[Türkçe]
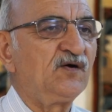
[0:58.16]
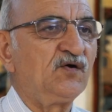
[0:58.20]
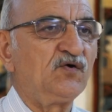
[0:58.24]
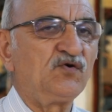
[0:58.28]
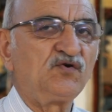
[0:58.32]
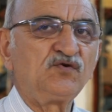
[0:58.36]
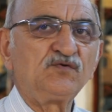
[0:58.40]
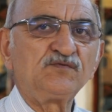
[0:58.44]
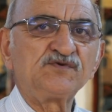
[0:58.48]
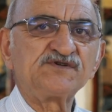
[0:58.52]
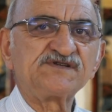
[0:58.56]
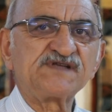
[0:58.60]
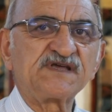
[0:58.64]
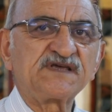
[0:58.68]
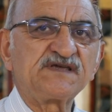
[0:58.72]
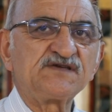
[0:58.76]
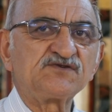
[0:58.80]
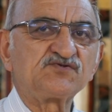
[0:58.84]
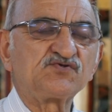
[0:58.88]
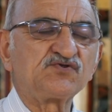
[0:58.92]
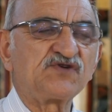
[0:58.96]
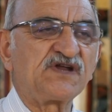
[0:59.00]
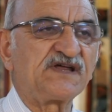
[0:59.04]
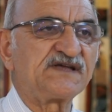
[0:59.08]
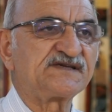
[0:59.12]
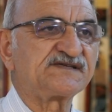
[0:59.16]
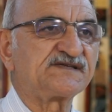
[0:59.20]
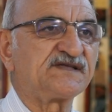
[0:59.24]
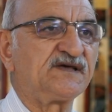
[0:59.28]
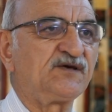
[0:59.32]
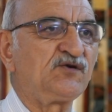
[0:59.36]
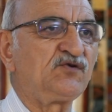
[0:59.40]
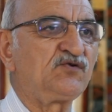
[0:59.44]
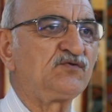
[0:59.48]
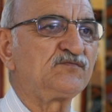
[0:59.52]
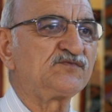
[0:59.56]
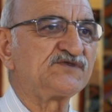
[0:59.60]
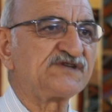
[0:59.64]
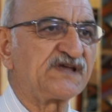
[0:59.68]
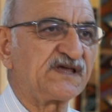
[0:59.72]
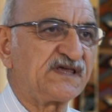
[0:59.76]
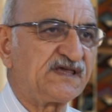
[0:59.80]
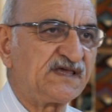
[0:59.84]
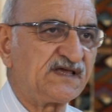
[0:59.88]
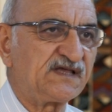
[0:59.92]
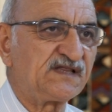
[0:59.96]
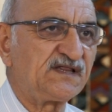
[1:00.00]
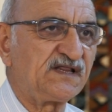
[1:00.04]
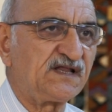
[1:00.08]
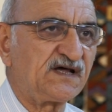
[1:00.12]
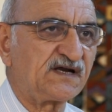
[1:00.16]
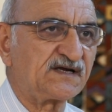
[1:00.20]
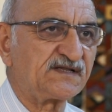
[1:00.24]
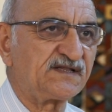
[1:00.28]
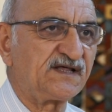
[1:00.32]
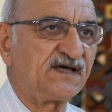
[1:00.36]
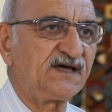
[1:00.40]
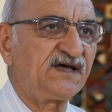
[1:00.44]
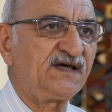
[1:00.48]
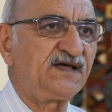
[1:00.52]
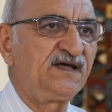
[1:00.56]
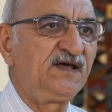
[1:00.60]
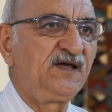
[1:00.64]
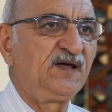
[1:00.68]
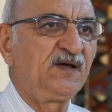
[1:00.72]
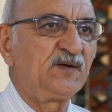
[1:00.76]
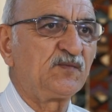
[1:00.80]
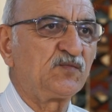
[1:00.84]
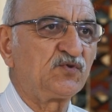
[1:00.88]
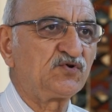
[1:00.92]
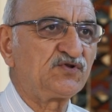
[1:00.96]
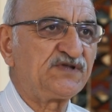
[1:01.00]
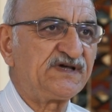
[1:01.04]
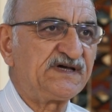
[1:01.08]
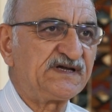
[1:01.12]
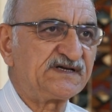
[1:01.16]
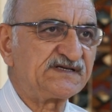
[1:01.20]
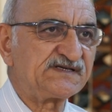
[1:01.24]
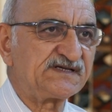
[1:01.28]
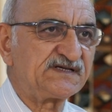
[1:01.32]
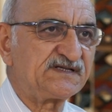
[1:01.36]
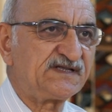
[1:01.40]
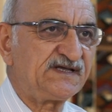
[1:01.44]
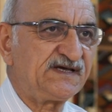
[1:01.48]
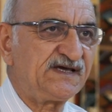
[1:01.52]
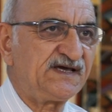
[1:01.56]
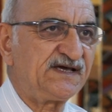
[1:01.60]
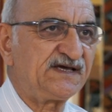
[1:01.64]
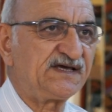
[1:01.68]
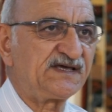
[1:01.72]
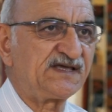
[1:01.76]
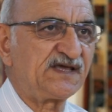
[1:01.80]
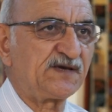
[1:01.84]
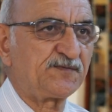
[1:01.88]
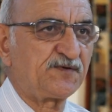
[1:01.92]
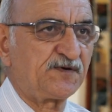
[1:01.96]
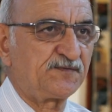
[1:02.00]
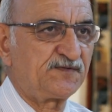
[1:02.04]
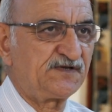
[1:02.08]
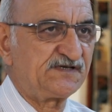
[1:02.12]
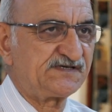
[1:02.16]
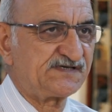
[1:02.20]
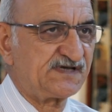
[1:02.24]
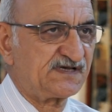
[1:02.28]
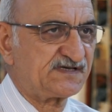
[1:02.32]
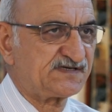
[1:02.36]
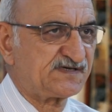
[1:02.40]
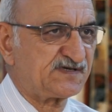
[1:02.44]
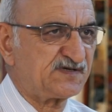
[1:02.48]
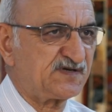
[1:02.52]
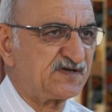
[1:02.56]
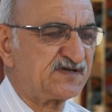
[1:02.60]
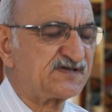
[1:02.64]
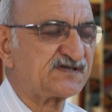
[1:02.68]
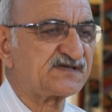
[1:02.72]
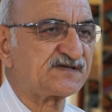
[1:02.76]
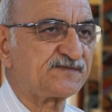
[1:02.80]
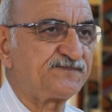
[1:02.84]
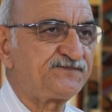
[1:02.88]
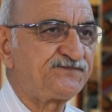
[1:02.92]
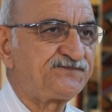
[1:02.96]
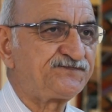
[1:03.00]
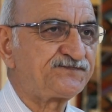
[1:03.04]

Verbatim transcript: önümüzdeki süreçte, önümüzdeki yıllarda bu tercihi de yapabileceksiniz.